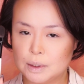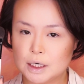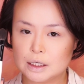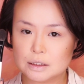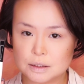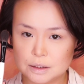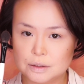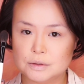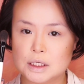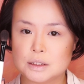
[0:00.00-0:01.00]
らかすぎ
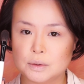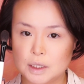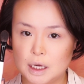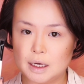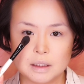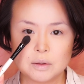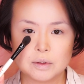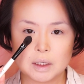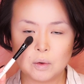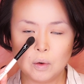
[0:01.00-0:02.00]
るんですよねなの
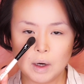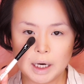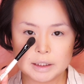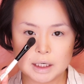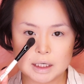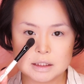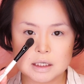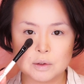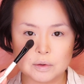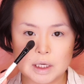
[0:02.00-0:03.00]
で広範囲に入っ
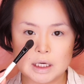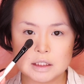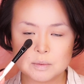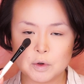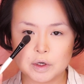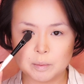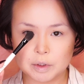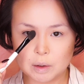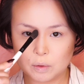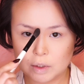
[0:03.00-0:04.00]
ちゃうのでいつもよりも
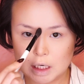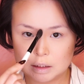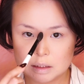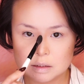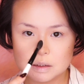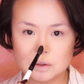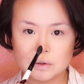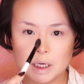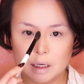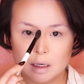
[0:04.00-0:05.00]
ねこの鼻筋の
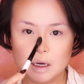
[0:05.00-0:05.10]
ね